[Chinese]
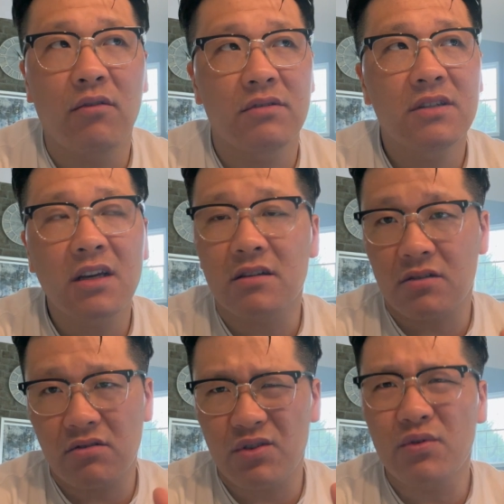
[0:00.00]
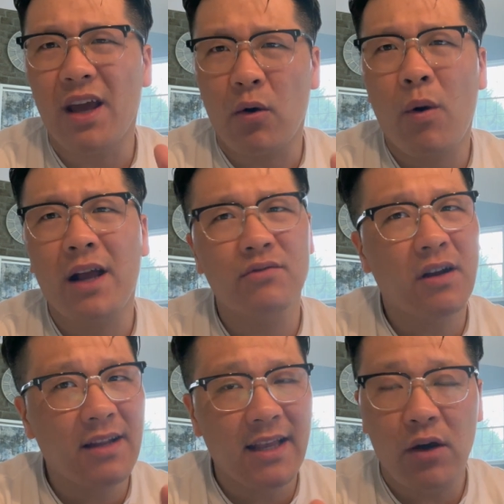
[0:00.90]
我觉得这个时候有点夸，就
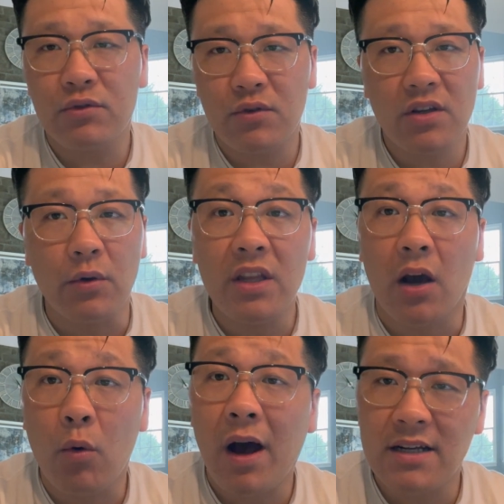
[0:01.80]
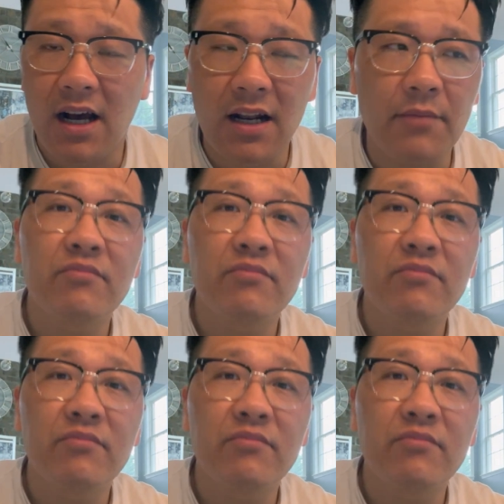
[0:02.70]
让大家会觉得有一点夸张了。